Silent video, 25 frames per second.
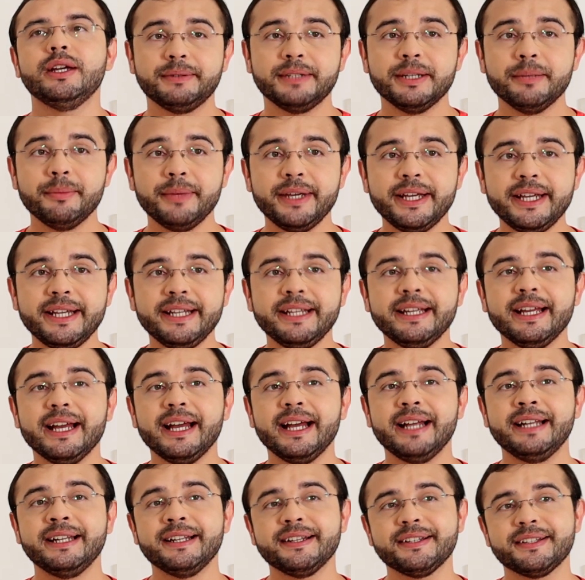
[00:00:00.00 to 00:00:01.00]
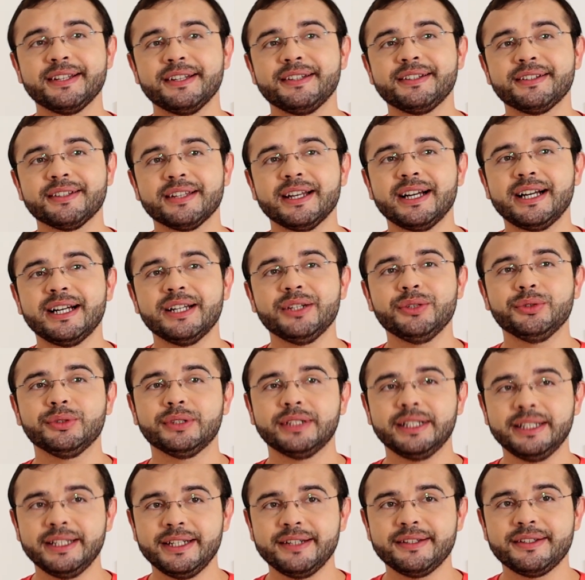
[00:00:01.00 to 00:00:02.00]
Também é necessário
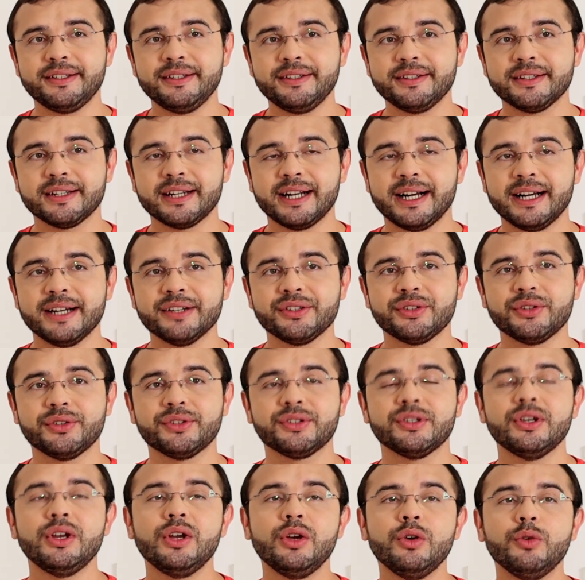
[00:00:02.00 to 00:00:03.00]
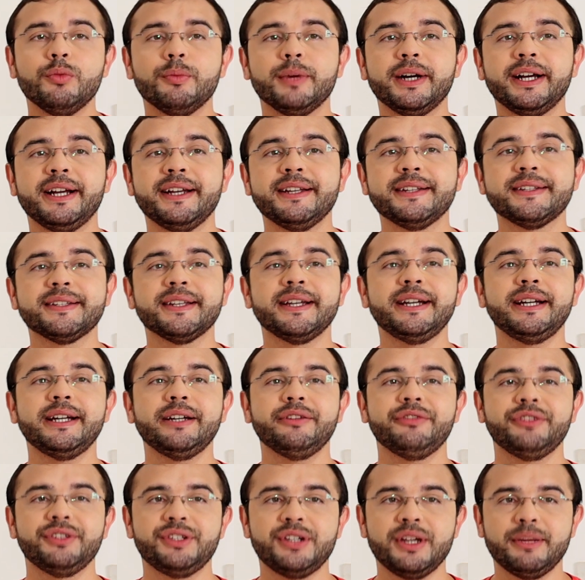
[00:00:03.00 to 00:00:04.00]
ter nesses casos uma
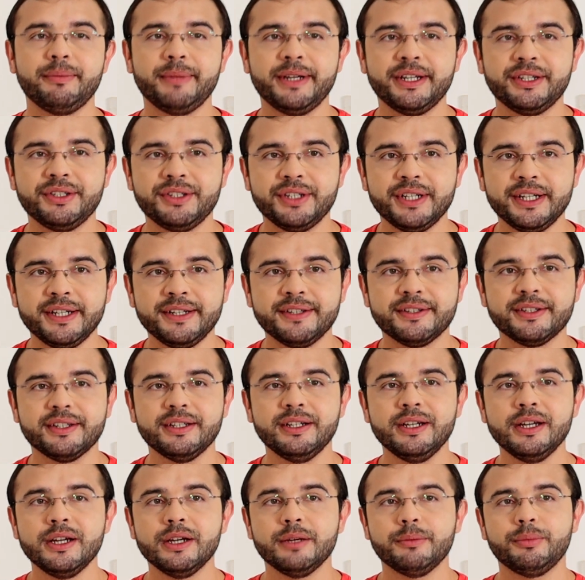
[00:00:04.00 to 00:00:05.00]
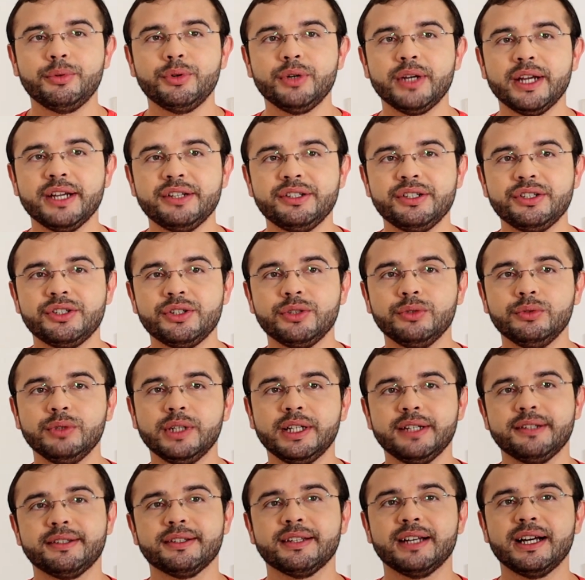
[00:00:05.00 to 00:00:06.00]
reserva de emergência, porque a gente
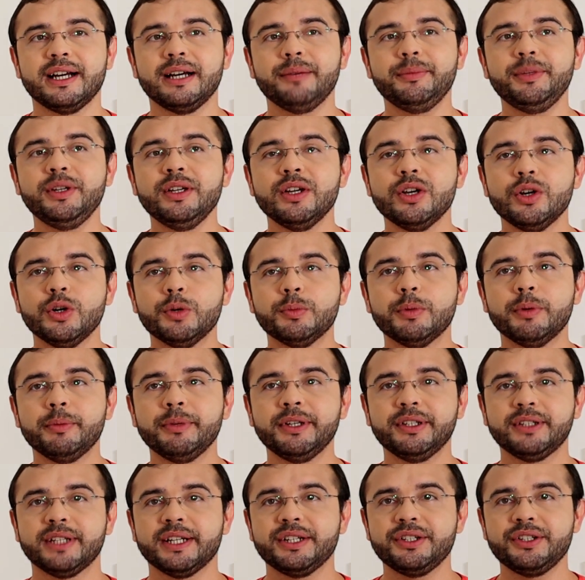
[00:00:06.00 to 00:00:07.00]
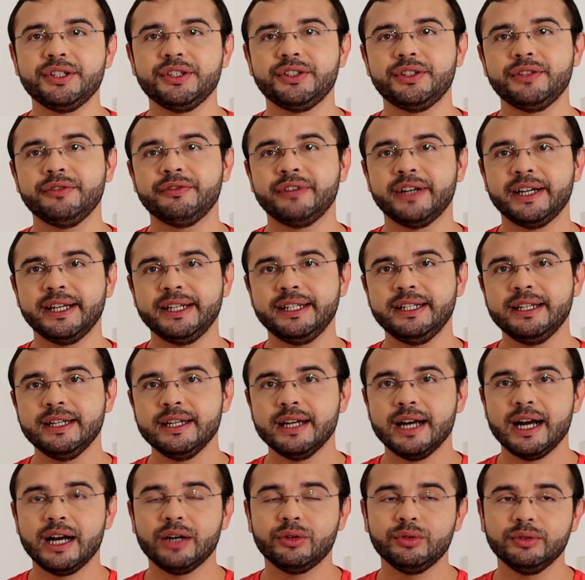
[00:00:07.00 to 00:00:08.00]
nunca sabe o momento que a gente vai
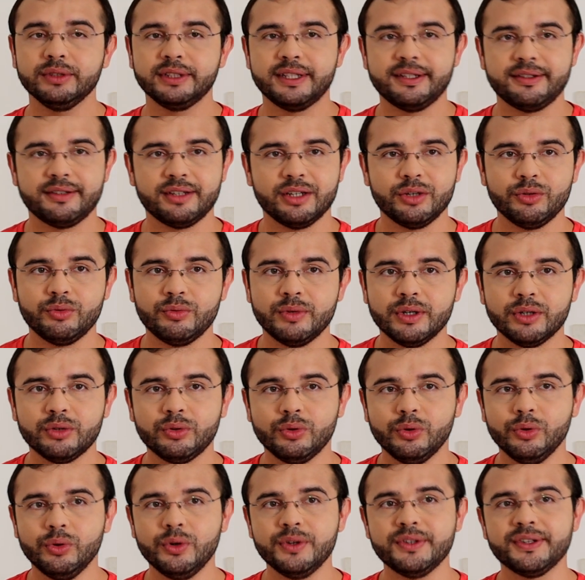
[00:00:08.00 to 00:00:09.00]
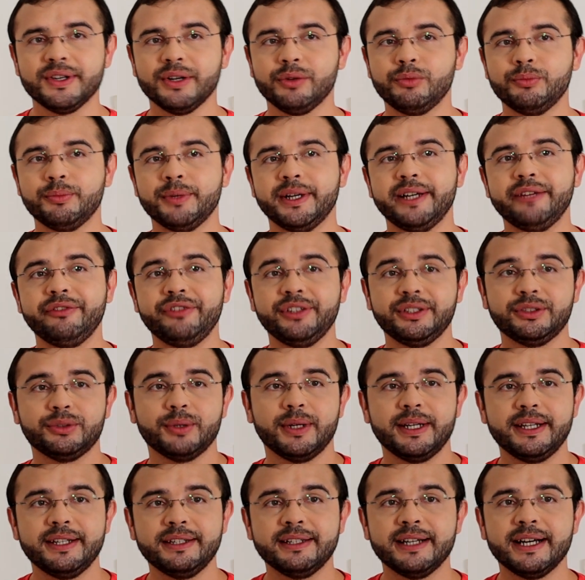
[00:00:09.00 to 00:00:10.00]
acontecer alguma coisa, alguma
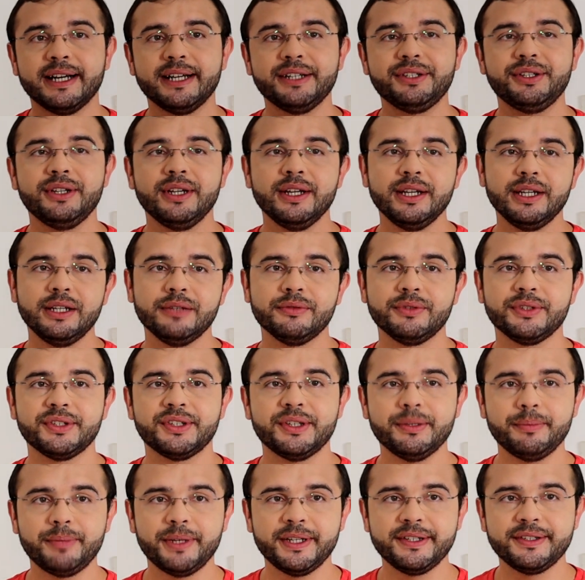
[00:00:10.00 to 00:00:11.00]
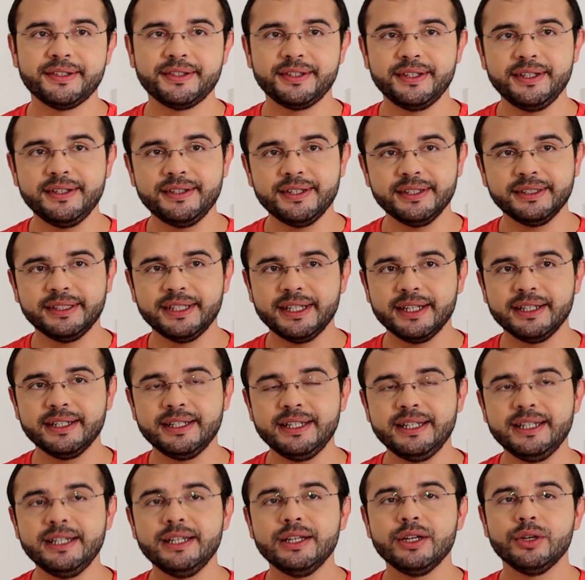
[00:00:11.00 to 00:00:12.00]
eventualidade e você precisa ter
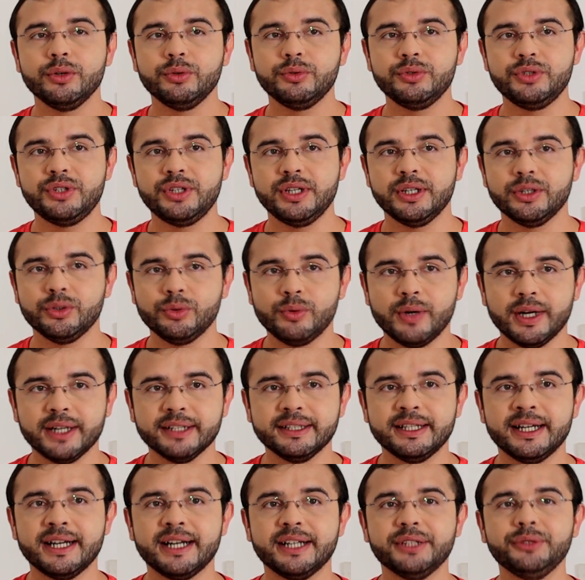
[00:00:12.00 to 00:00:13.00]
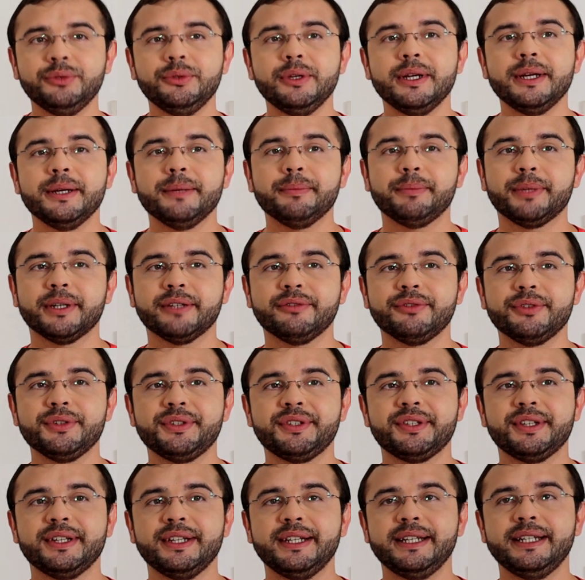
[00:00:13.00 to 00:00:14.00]
ali um dinheiro guardado para
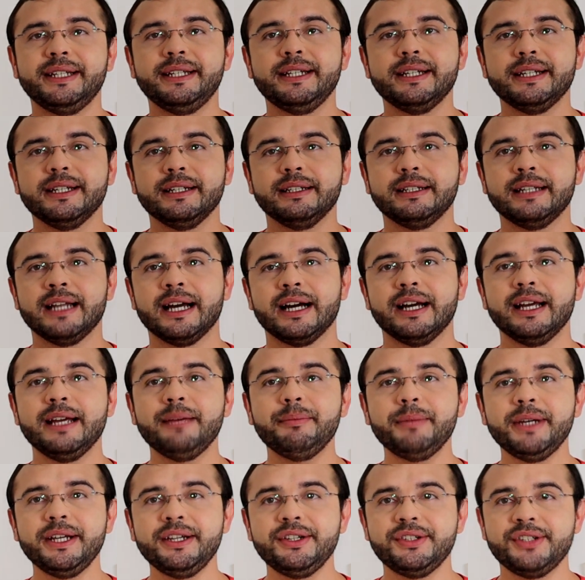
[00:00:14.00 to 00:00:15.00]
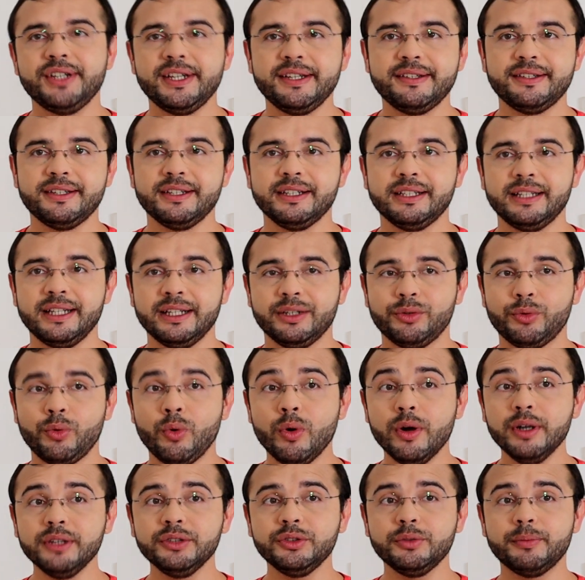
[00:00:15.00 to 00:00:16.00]
você na emergência, né,
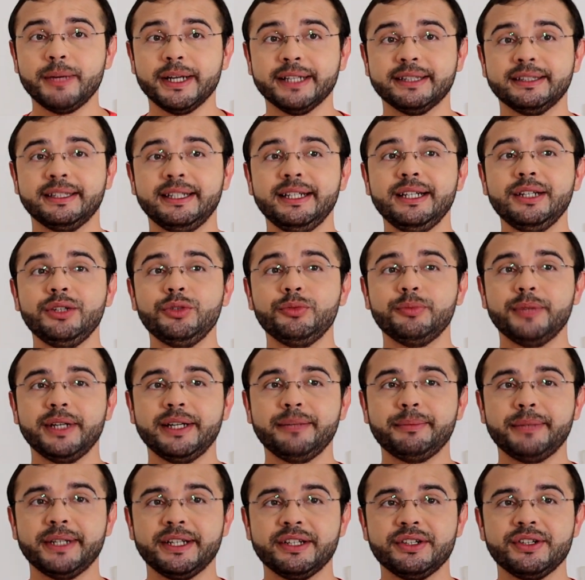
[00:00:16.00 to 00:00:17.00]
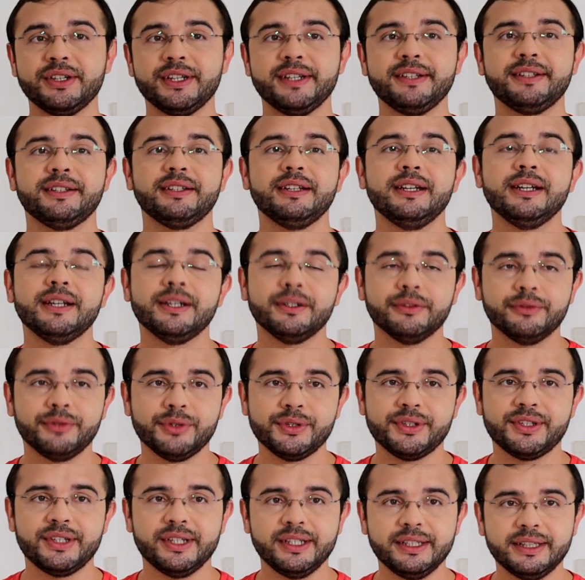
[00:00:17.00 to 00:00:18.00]
quando bater uma emergência,
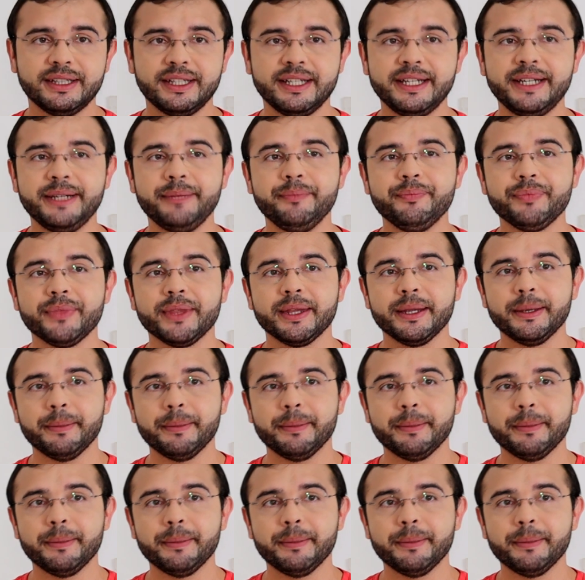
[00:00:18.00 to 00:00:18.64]
você ter